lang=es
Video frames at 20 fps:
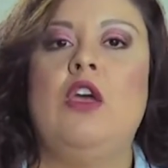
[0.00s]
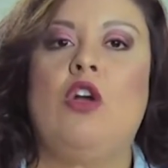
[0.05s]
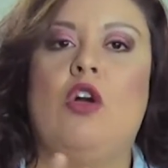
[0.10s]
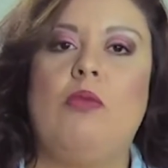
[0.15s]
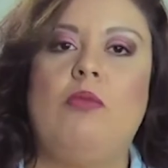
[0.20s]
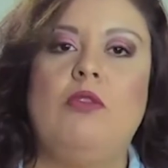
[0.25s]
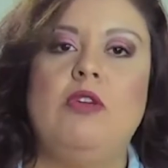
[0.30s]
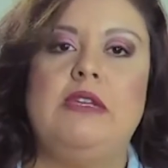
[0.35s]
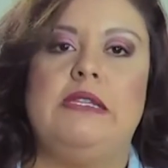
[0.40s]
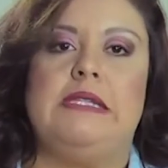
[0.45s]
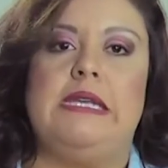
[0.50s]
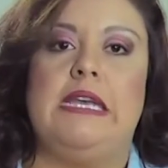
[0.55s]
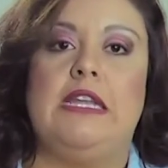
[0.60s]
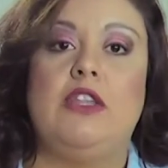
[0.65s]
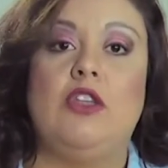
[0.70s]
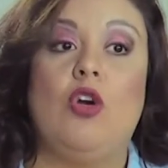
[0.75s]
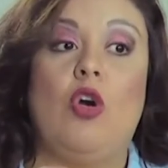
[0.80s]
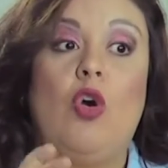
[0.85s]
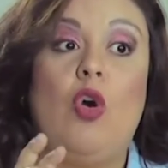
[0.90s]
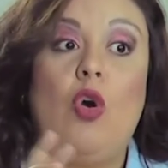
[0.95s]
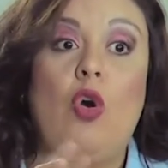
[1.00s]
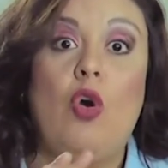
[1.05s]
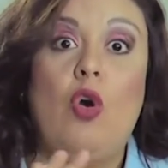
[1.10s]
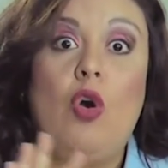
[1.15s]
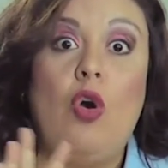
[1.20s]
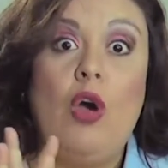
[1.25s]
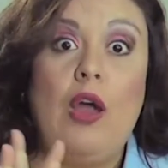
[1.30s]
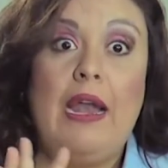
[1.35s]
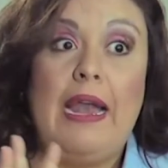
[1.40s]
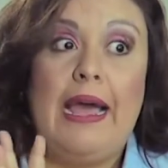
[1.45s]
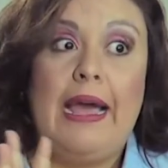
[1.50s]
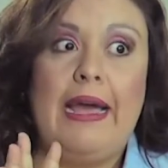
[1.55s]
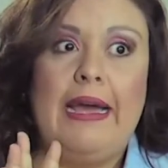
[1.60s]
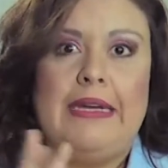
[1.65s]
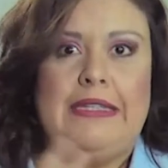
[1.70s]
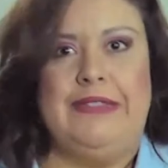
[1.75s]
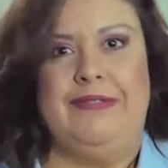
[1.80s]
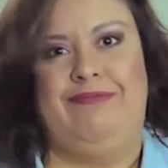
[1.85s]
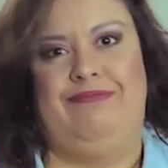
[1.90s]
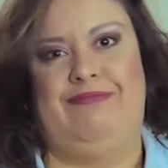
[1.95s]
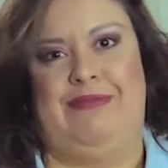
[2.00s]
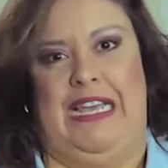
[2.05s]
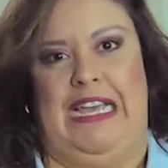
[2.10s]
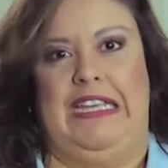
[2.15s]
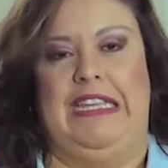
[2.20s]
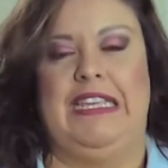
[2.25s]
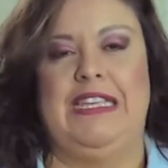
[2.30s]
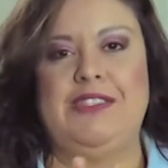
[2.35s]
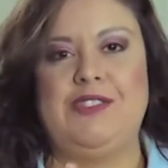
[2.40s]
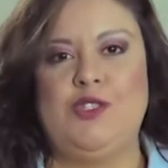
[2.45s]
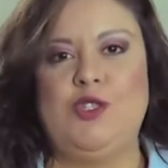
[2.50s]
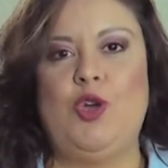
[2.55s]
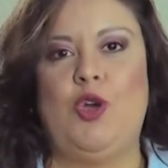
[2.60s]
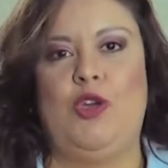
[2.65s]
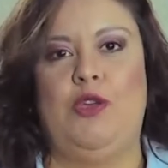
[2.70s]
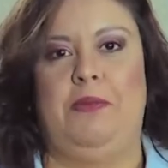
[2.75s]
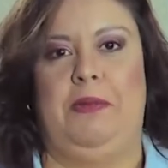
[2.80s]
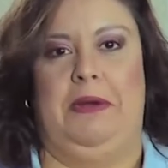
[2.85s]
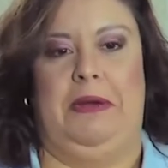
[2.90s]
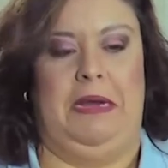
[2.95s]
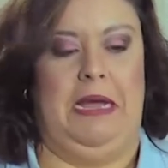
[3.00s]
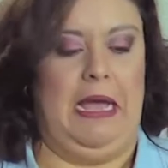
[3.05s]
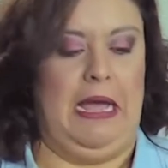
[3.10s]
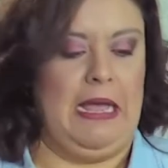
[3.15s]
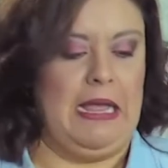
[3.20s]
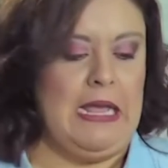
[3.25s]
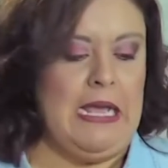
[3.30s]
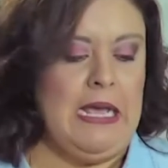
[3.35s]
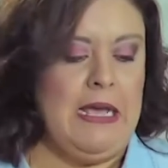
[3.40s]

como diciendo, hola, aquí estoy, ¿verdad?